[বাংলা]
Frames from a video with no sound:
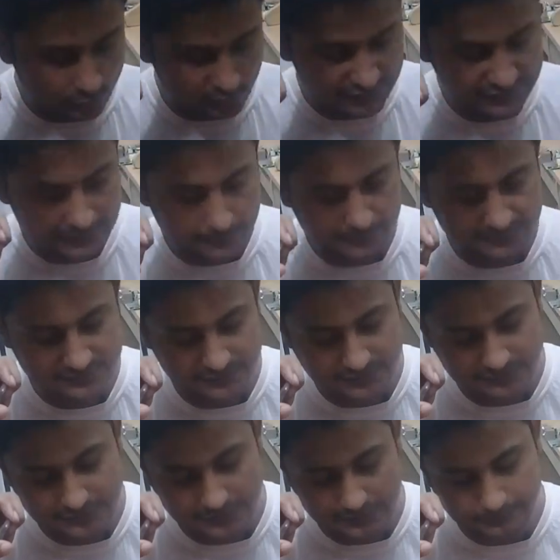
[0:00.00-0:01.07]
সলিড
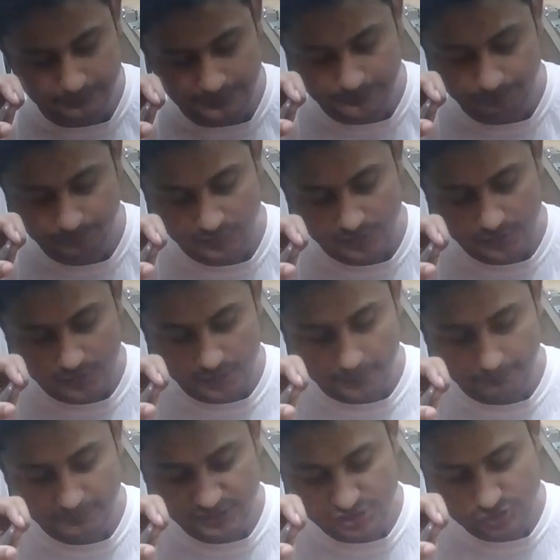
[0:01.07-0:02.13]
ক্যাপাসিটার থাকবে
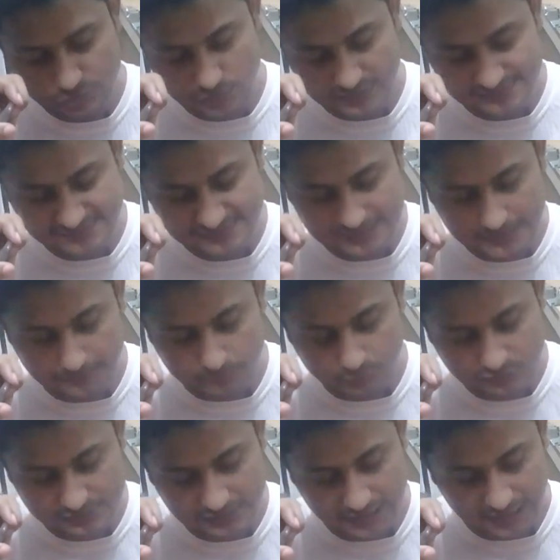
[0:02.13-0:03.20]
বিশেষ করে
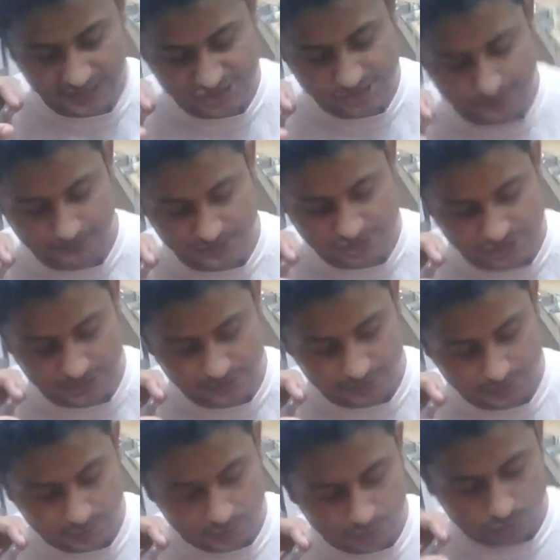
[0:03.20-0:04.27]
সিএমওসের আশেপাশে
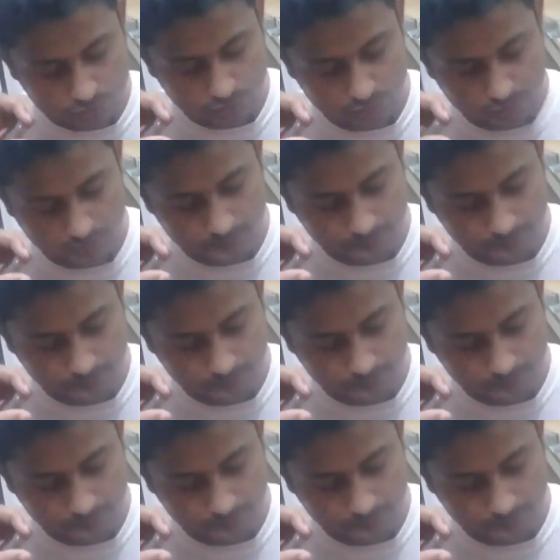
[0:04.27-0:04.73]
তো